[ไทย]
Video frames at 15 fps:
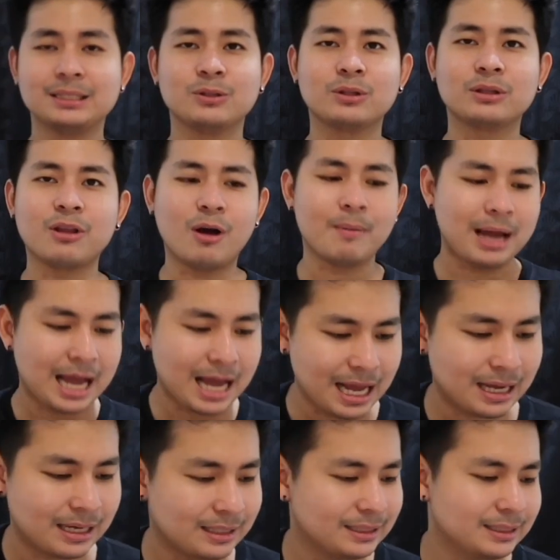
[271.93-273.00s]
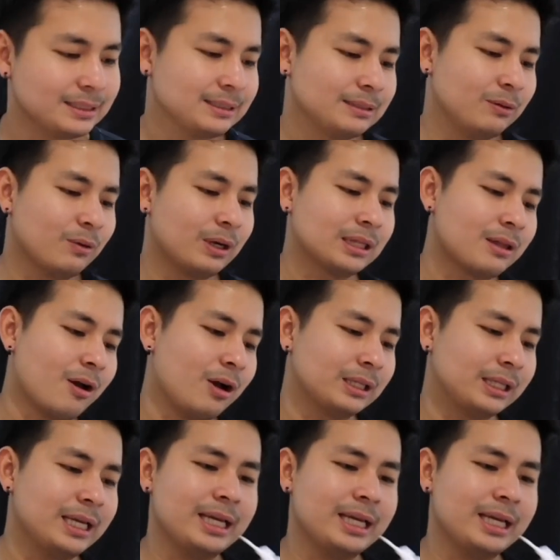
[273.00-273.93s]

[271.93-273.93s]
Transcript: จุดต่อมาดูกันต่อ